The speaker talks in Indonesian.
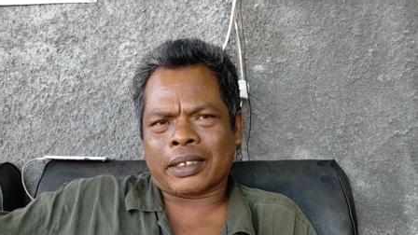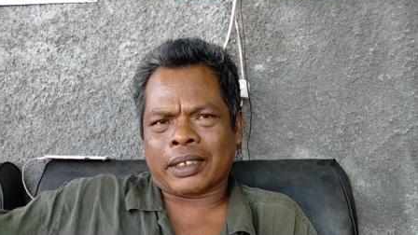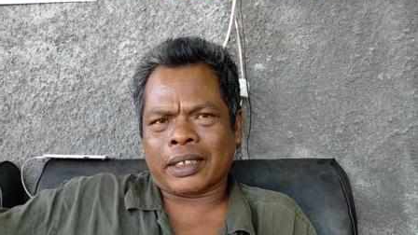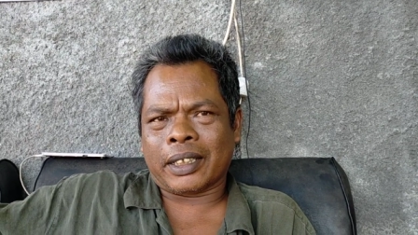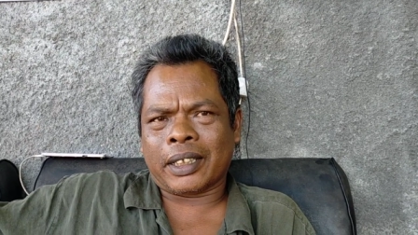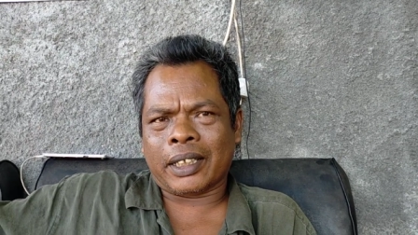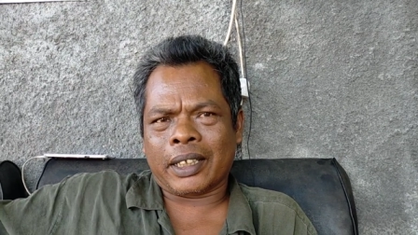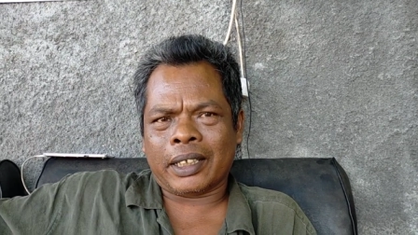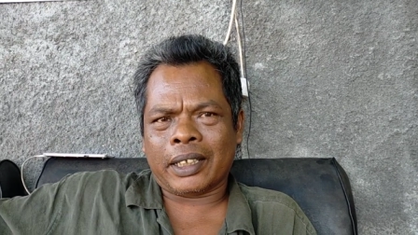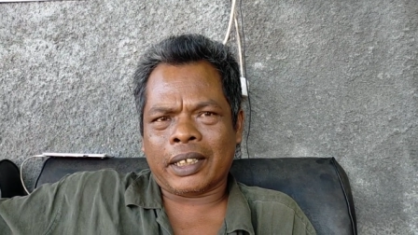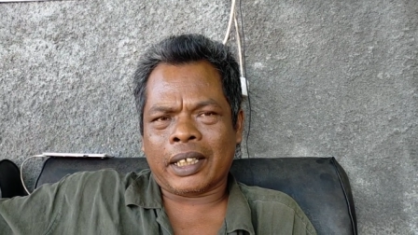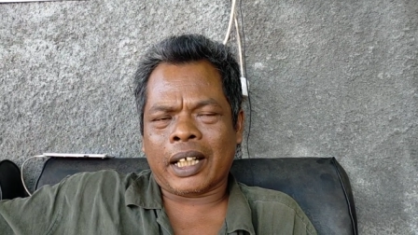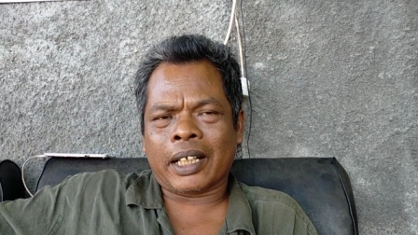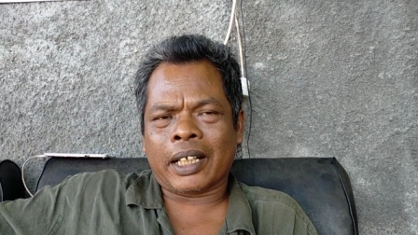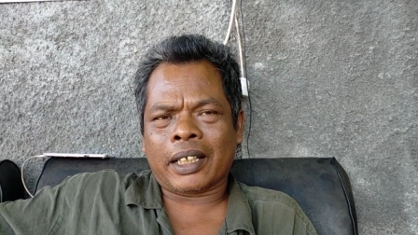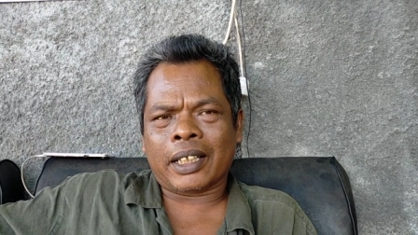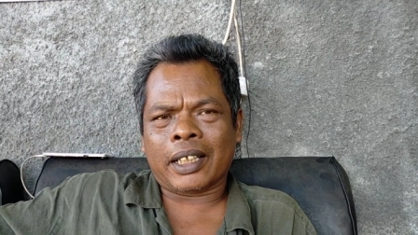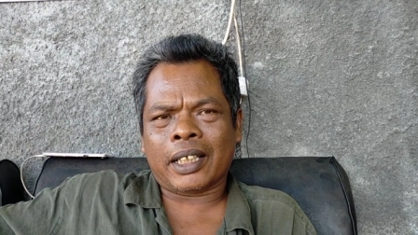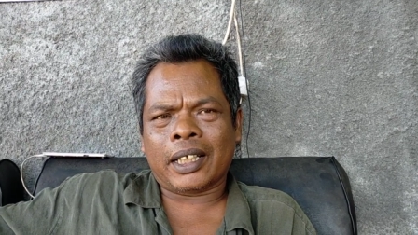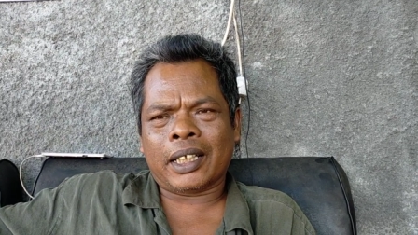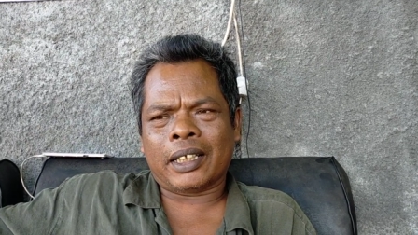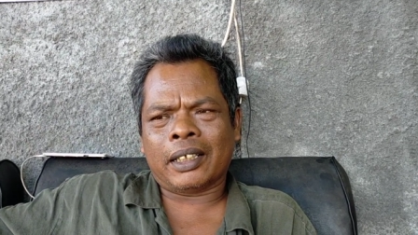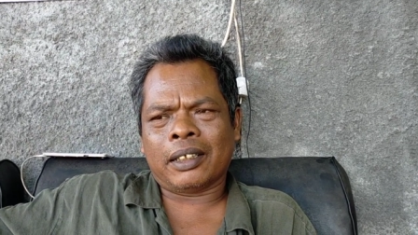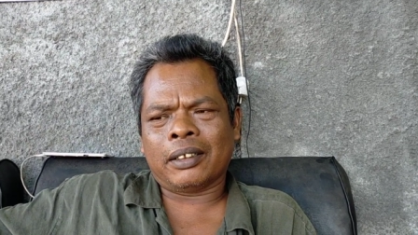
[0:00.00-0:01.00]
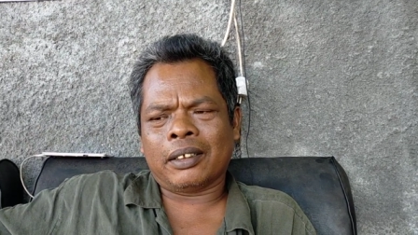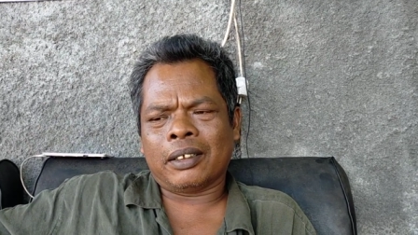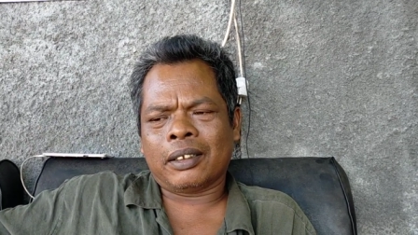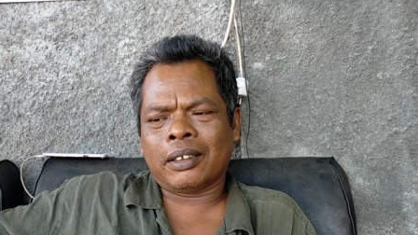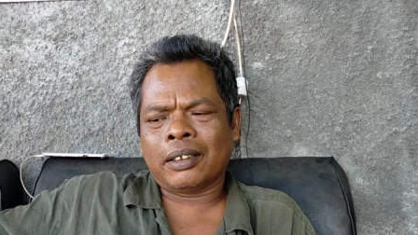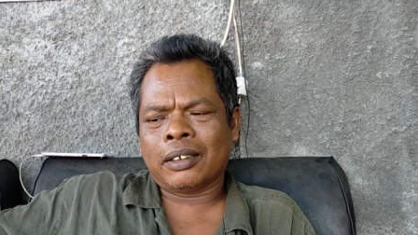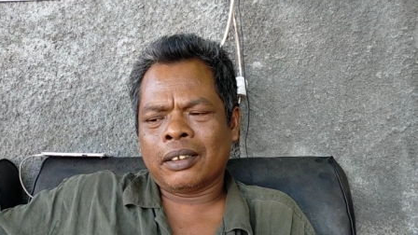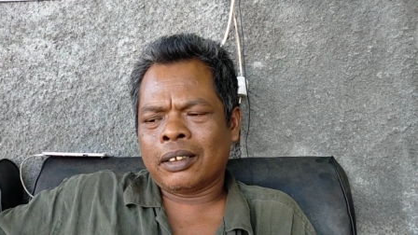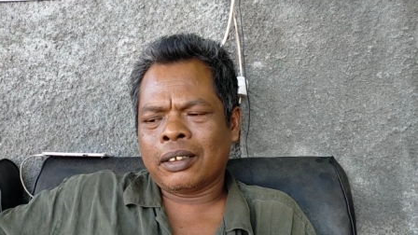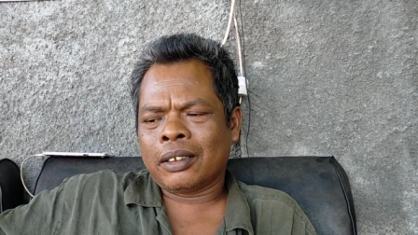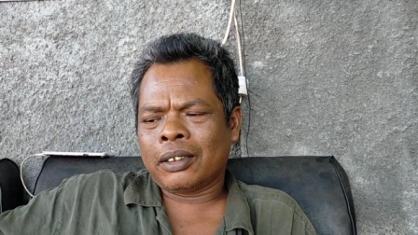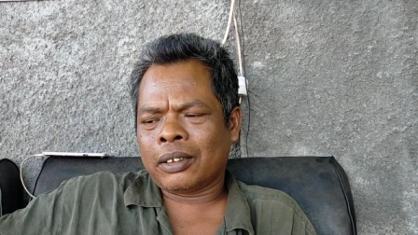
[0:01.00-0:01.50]
sel diangkat
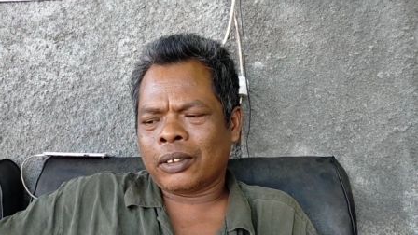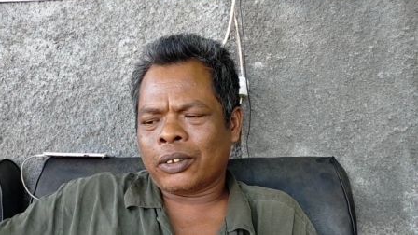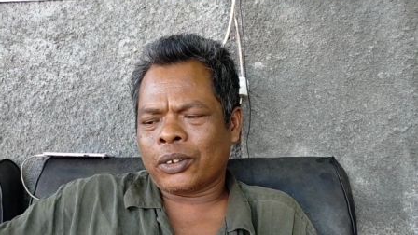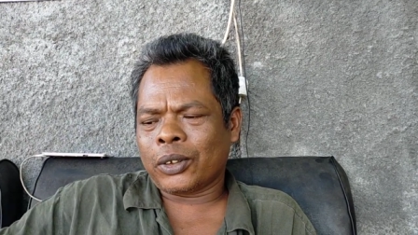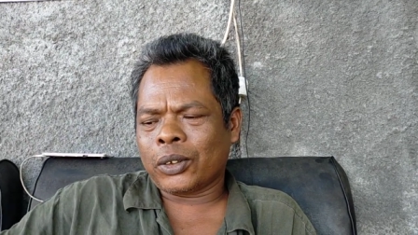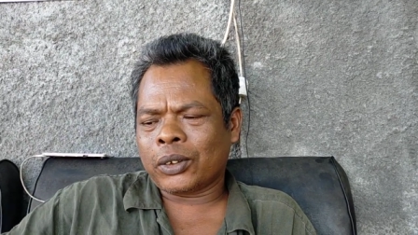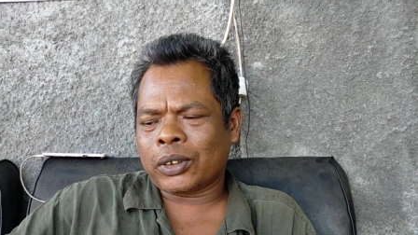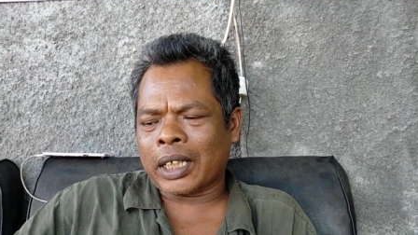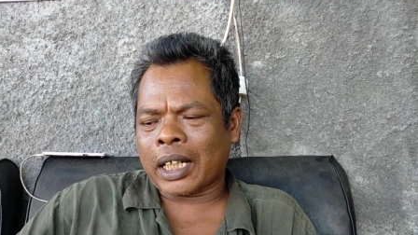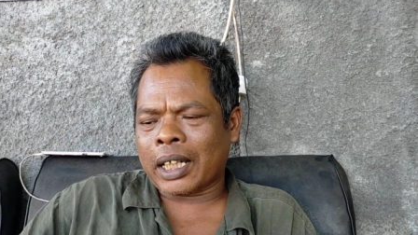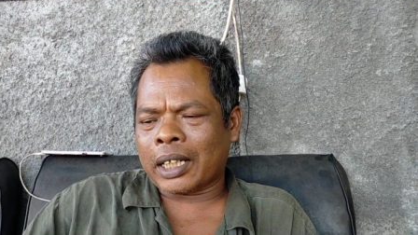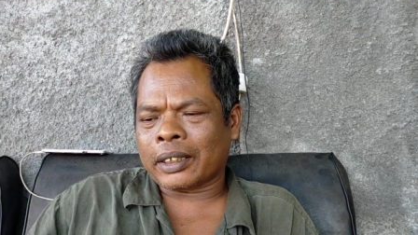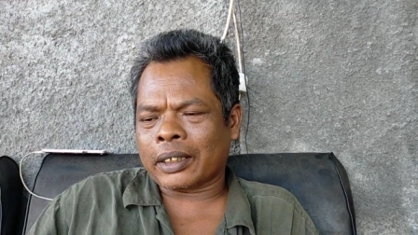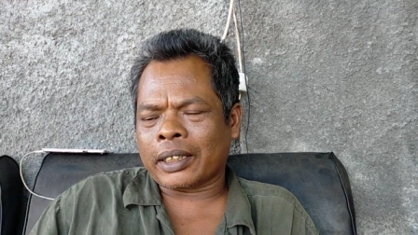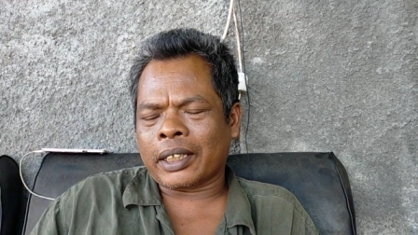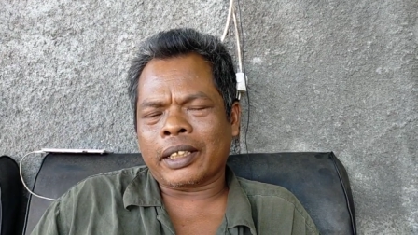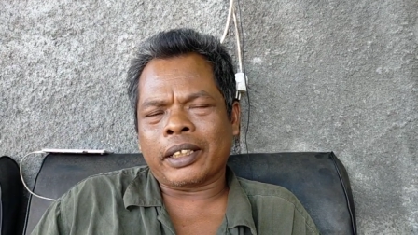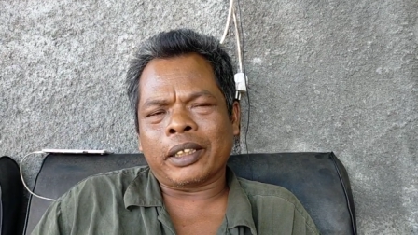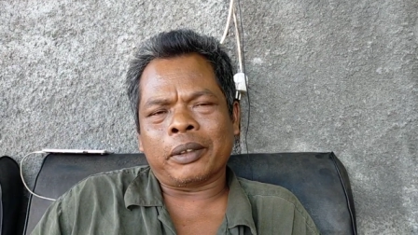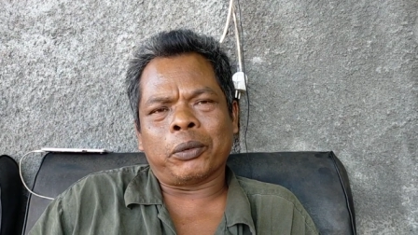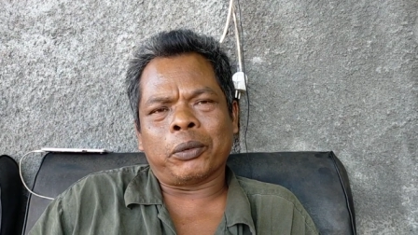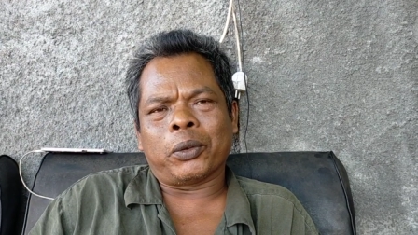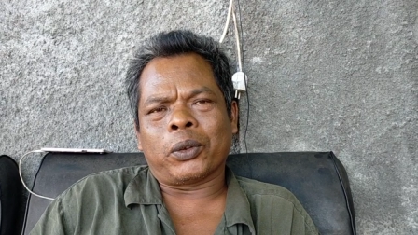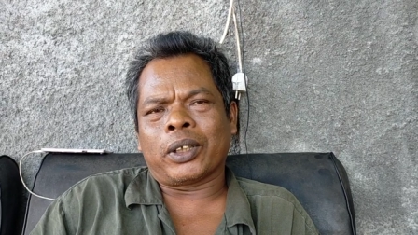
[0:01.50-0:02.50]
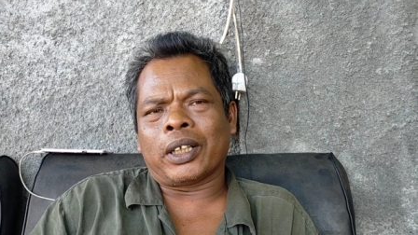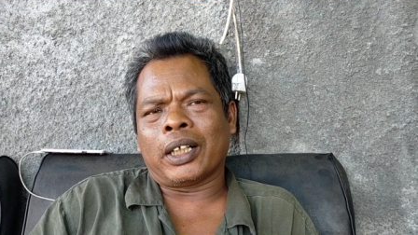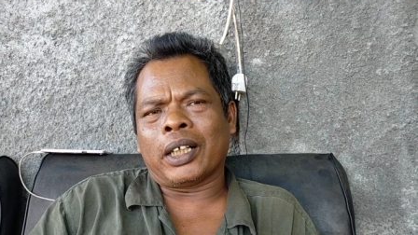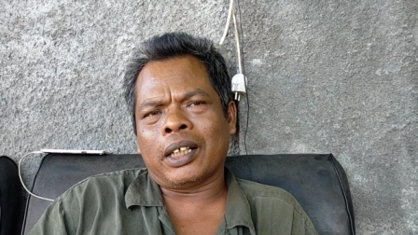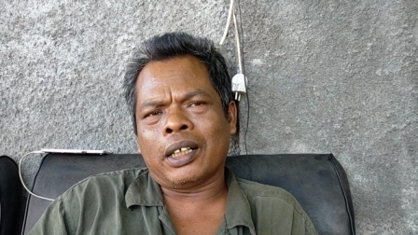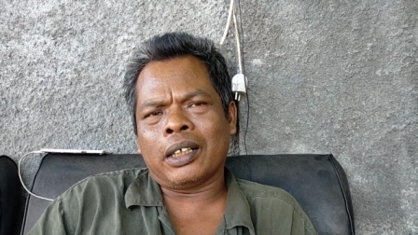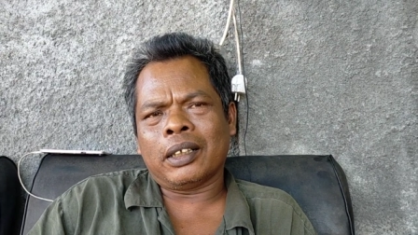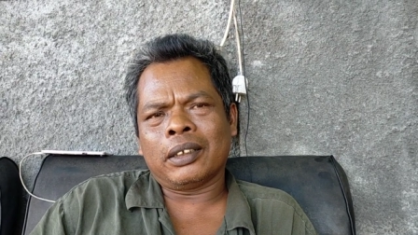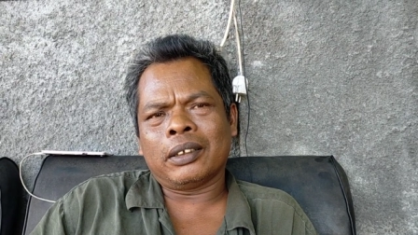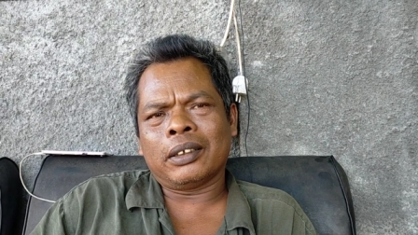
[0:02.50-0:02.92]
angkat terus starter dibuka